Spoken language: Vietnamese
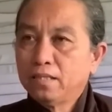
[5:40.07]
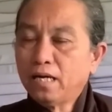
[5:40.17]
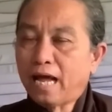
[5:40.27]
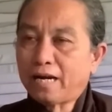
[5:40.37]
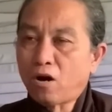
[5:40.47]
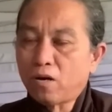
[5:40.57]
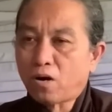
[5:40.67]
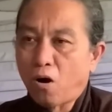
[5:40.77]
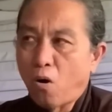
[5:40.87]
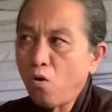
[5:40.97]
tức là đọc
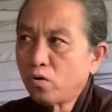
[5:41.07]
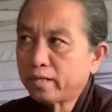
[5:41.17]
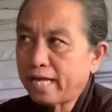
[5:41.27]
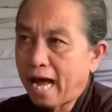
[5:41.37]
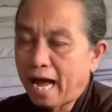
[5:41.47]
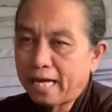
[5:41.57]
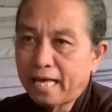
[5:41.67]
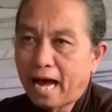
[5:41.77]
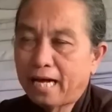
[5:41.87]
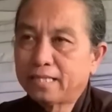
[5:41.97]
khổ dài
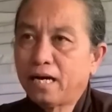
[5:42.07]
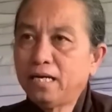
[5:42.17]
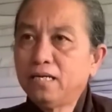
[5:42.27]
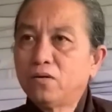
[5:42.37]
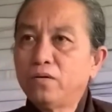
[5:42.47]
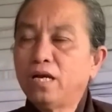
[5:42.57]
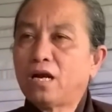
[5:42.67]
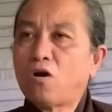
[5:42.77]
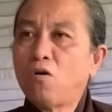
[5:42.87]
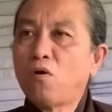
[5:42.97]
dài tới coi như là
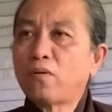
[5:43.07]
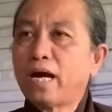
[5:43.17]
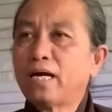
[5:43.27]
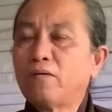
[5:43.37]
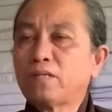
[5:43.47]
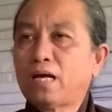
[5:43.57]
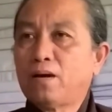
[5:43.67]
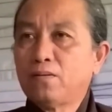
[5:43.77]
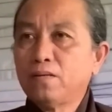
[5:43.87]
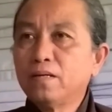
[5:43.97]
khổ một cái không tả
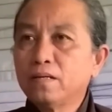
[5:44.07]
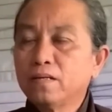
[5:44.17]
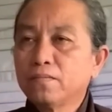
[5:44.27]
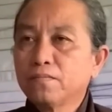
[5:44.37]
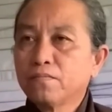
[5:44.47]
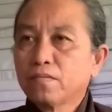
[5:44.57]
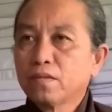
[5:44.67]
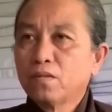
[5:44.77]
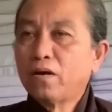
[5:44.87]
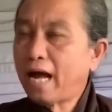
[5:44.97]
nổi
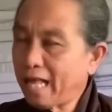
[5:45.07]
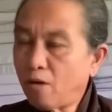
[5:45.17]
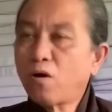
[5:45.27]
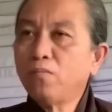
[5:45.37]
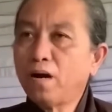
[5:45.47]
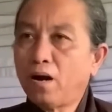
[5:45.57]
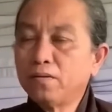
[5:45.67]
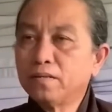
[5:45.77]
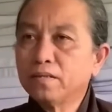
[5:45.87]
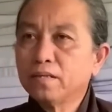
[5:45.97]
nó đã vào khung
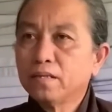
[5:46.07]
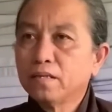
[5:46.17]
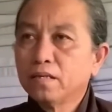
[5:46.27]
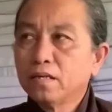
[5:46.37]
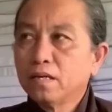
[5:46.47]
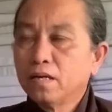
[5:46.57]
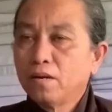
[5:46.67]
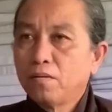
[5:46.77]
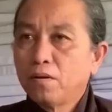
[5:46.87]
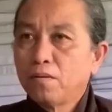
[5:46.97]
rồi
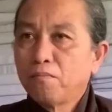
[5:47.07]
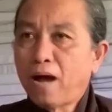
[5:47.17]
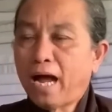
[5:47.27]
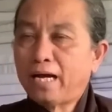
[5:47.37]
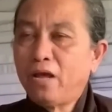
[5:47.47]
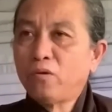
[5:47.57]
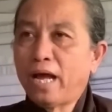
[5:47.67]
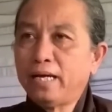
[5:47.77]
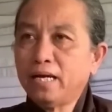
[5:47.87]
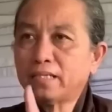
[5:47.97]
mà điều
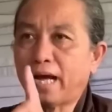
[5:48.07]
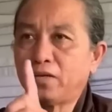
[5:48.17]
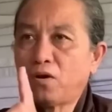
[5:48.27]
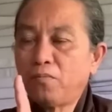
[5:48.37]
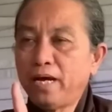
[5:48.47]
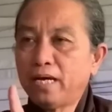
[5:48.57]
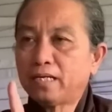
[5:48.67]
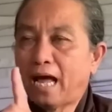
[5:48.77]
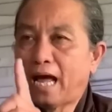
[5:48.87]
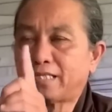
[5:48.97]
này đức thầy cho biết
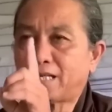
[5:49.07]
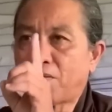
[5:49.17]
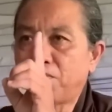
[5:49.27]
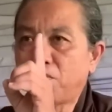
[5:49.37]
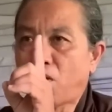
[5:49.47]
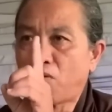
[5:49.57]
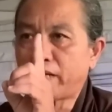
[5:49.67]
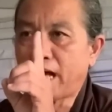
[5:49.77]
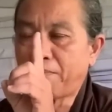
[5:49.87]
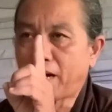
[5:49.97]
là trong một
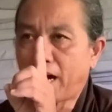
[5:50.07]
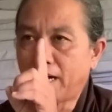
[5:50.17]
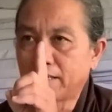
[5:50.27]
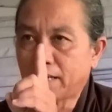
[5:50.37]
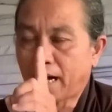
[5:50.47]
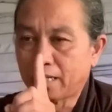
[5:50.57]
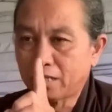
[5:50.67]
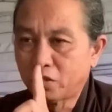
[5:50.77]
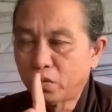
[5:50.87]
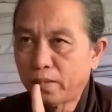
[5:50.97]
giáp ân
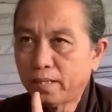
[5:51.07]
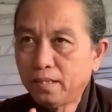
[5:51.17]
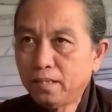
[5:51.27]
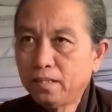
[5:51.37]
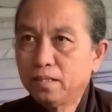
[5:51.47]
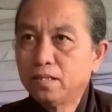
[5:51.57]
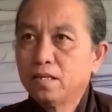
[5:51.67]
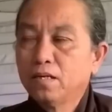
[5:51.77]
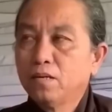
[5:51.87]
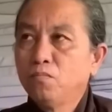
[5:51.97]
cần suy tính
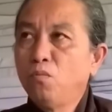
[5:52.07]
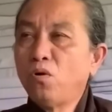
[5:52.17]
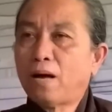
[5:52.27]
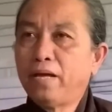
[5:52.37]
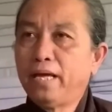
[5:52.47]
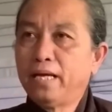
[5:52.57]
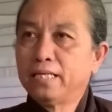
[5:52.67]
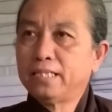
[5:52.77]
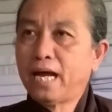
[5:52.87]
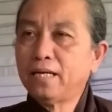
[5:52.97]
muốn làm hiền
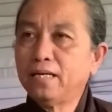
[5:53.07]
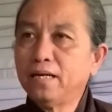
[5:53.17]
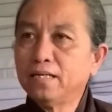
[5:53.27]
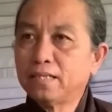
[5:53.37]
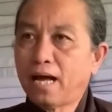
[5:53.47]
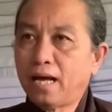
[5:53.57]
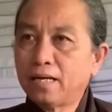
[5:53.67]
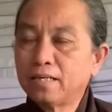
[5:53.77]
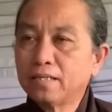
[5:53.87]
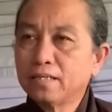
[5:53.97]
tráng nhịn đừng than